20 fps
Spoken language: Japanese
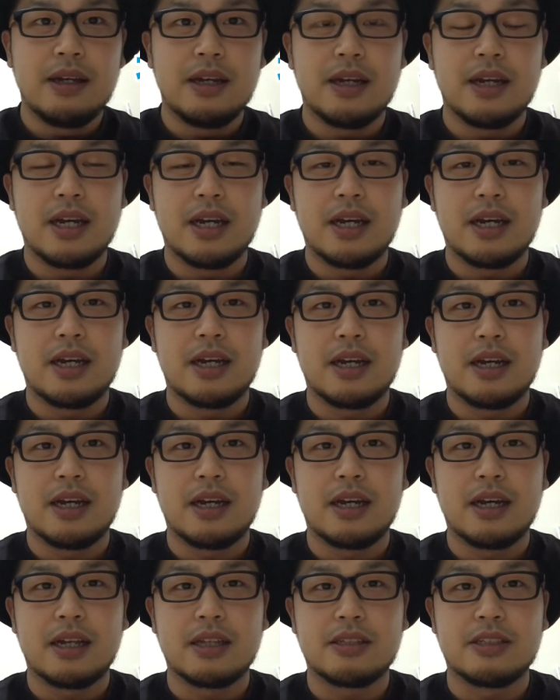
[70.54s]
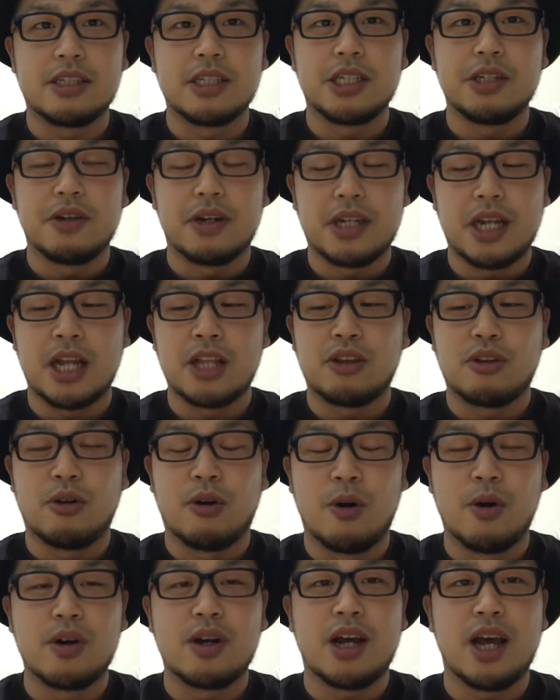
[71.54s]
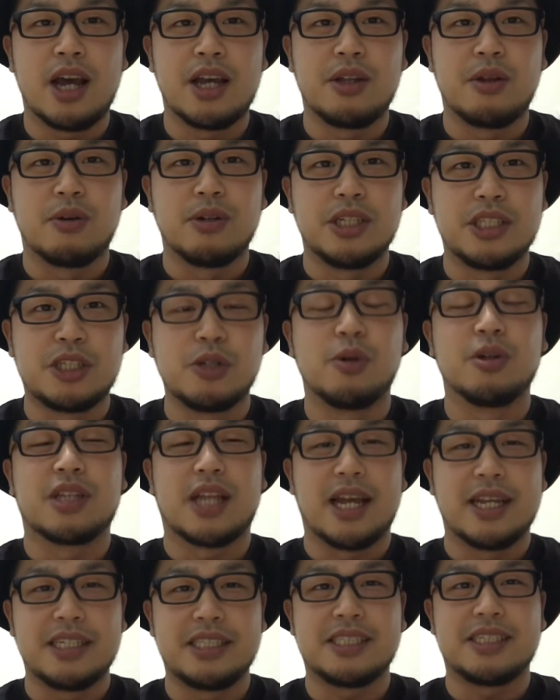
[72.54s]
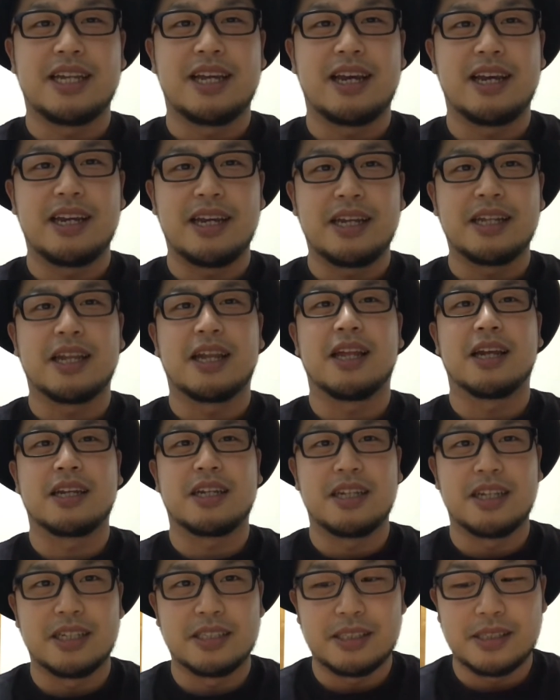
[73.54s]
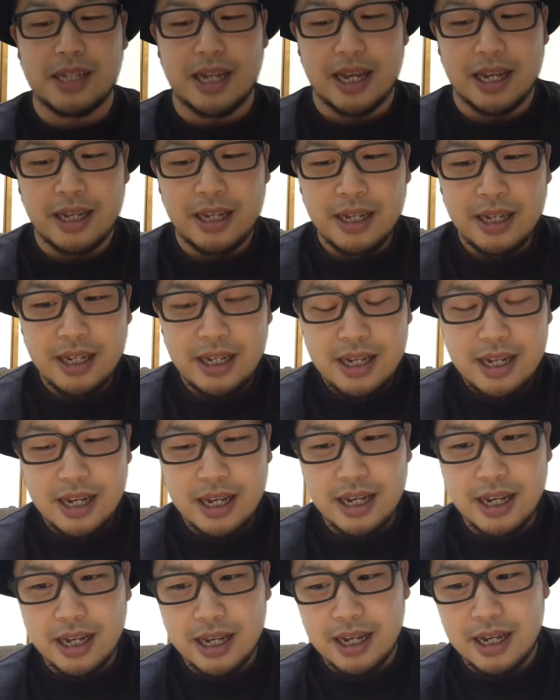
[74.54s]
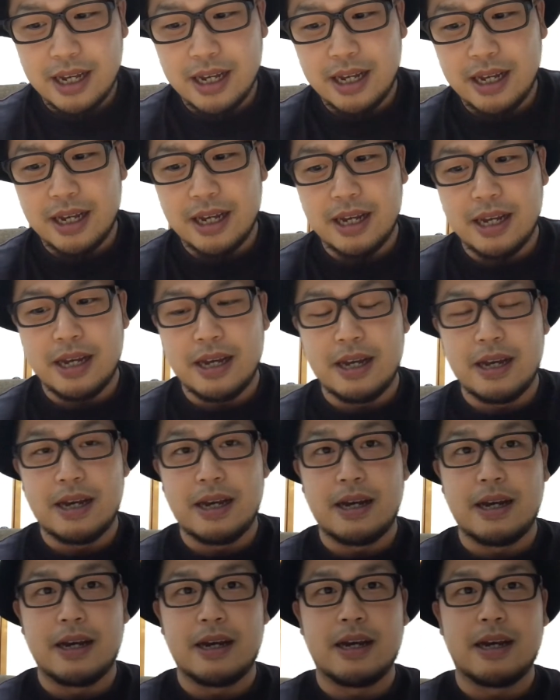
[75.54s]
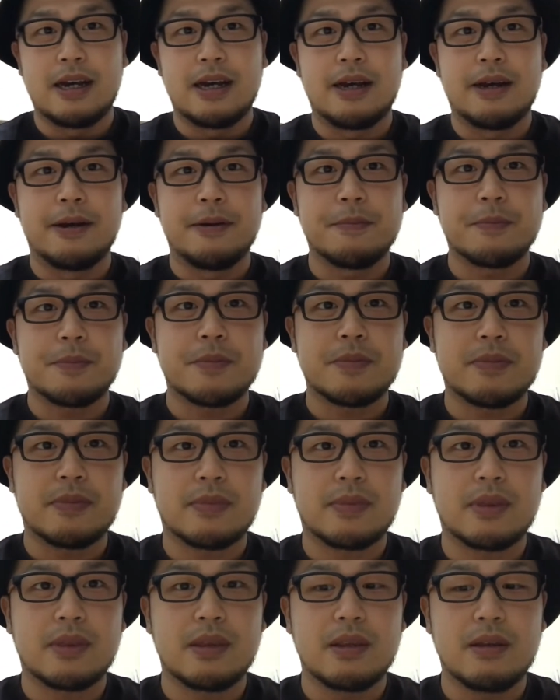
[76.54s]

えー、次はなんと北海道に招待していただきですね、えー、